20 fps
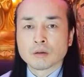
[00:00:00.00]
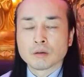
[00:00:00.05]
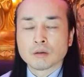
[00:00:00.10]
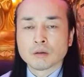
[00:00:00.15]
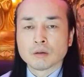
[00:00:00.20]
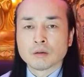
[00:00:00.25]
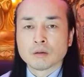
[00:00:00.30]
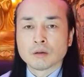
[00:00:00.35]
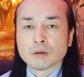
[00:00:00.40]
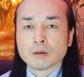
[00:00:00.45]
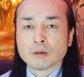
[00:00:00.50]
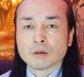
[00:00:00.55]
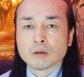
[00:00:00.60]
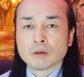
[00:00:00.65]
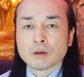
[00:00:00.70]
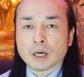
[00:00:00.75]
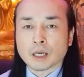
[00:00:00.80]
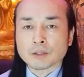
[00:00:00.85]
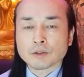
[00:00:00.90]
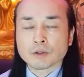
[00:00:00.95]
어,
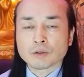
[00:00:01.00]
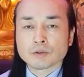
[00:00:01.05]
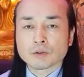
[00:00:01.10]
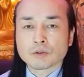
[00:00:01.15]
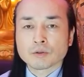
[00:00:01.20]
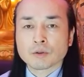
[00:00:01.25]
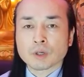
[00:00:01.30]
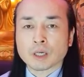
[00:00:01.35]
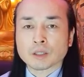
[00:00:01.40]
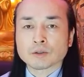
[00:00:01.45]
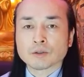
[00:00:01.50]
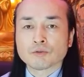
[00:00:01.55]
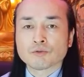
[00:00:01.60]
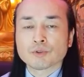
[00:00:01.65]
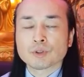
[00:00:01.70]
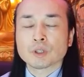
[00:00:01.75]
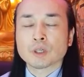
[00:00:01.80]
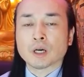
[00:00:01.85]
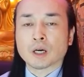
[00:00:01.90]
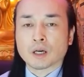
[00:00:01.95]
안정적으로 가정
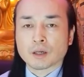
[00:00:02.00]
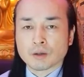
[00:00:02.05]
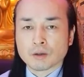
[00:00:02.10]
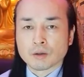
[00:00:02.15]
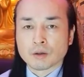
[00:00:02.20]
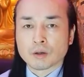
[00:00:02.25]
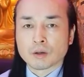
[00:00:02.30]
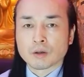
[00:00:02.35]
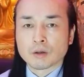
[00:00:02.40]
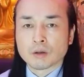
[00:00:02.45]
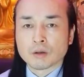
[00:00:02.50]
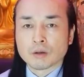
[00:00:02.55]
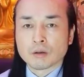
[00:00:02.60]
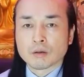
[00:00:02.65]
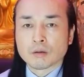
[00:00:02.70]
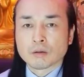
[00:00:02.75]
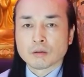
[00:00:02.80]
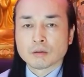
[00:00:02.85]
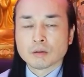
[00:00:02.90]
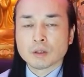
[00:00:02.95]
꾸려 나가는 거.
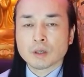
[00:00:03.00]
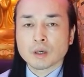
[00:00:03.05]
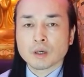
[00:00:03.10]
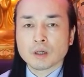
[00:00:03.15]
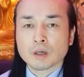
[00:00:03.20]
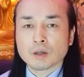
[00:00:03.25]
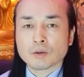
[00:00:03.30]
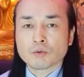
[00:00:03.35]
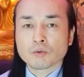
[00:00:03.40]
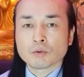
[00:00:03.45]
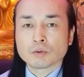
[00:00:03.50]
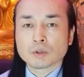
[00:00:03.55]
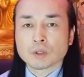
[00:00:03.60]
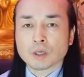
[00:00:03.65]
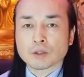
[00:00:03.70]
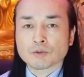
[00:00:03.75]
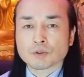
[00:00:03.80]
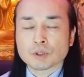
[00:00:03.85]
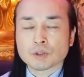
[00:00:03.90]
그게 또 이제 아주